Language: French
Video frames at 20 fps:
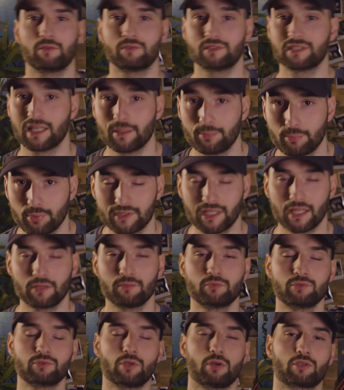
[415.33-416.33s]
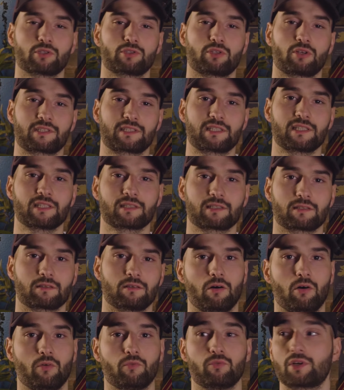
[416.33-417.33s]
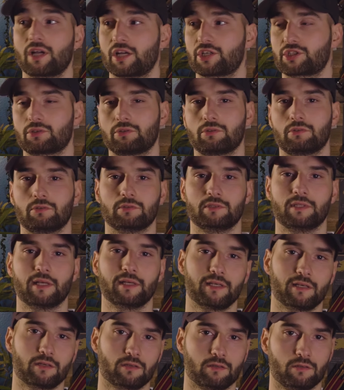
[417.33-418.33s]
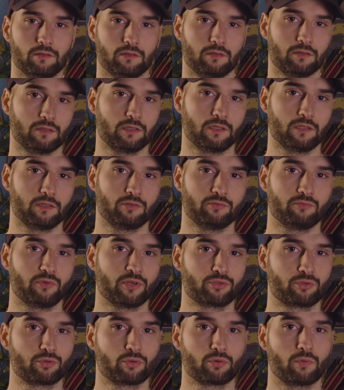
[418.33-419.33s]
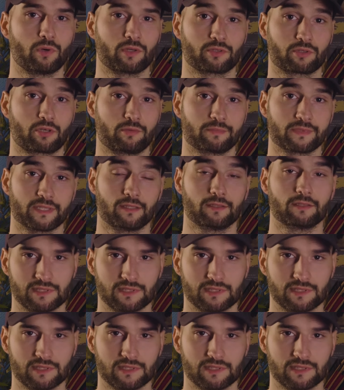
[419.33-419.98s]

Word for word: vous allez peut-être vous en sortir en vous cachant derrière euh, une voiture ou un truc comme ça.